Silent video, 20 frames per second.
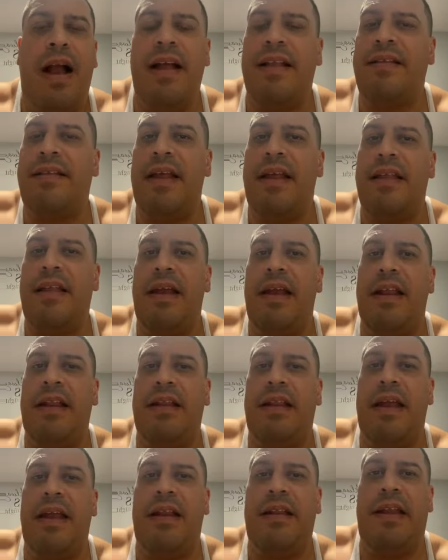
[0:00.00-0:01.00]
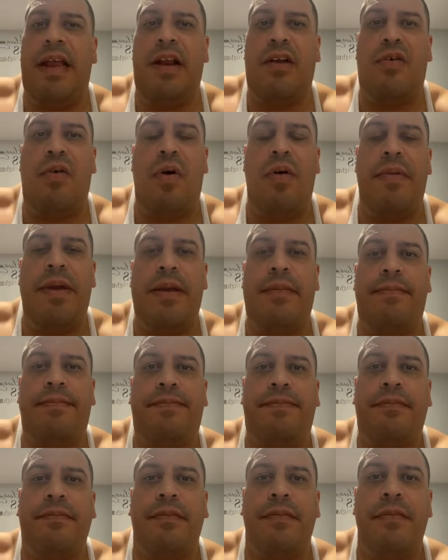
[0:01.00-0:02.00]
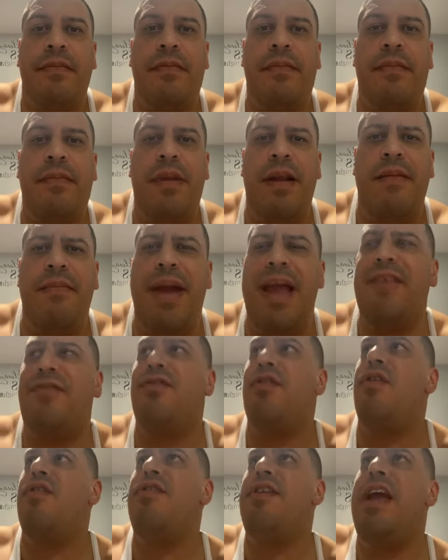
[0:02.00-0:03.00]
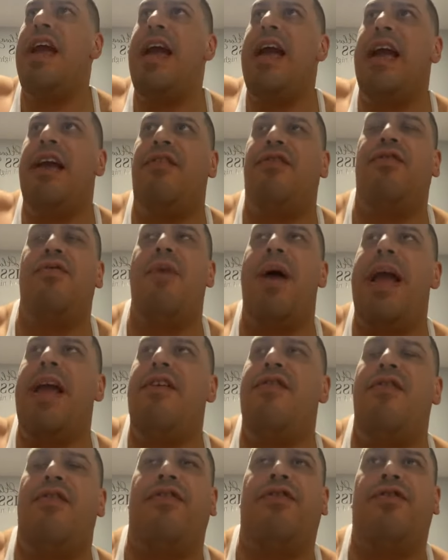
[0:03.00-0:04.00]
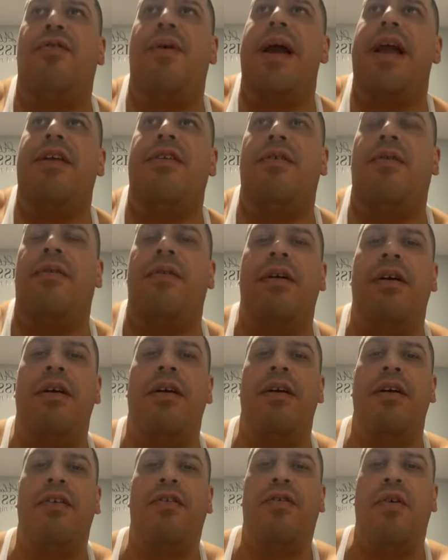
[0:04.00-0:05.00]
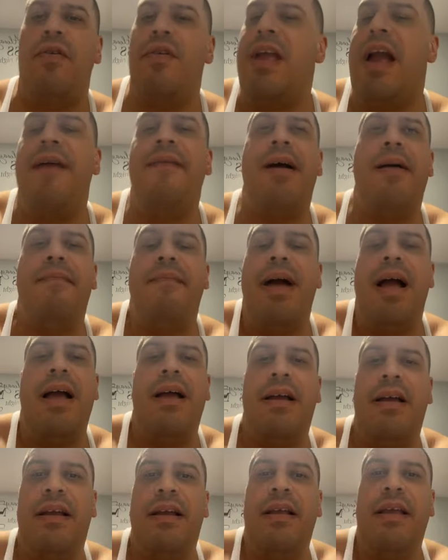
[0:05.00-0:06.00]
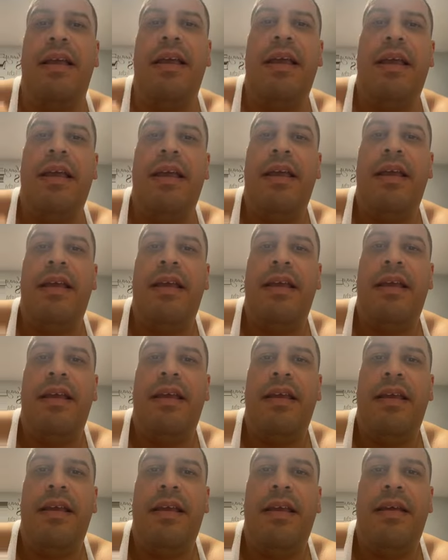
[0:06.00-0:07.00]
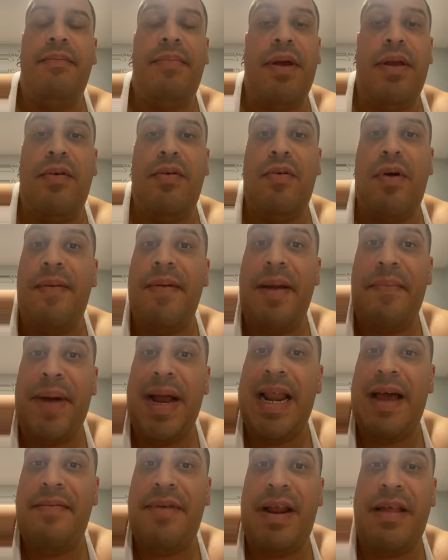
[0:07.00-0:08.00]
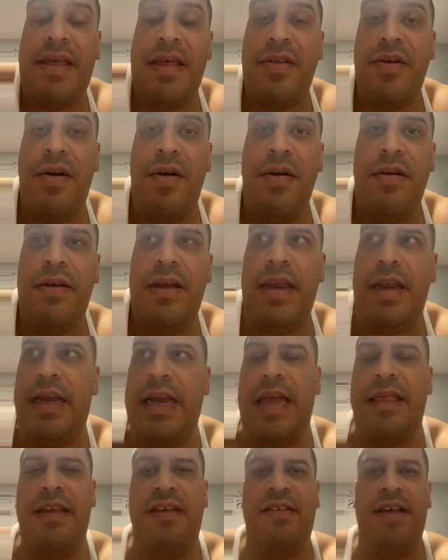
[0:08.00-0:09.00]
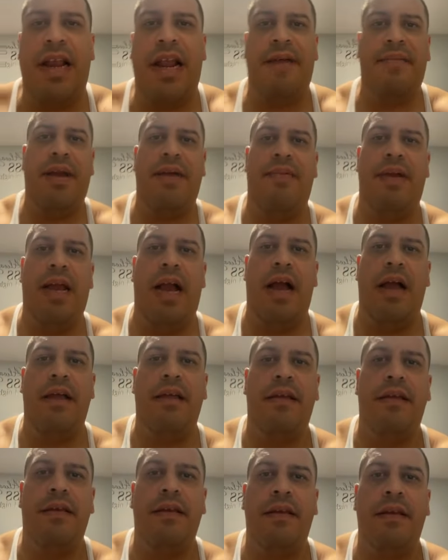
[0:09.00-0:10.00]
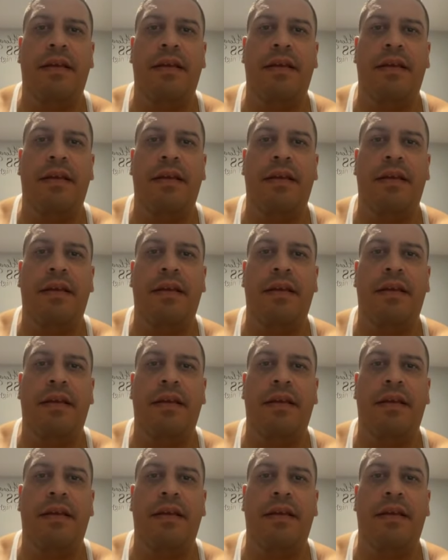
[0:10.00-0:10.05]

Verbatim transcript: Antes del, del, del COVID. Me soñé, sueño, sueño. soñaba más pero no había palabra de Dios. ¿Y qué dice la Biblia?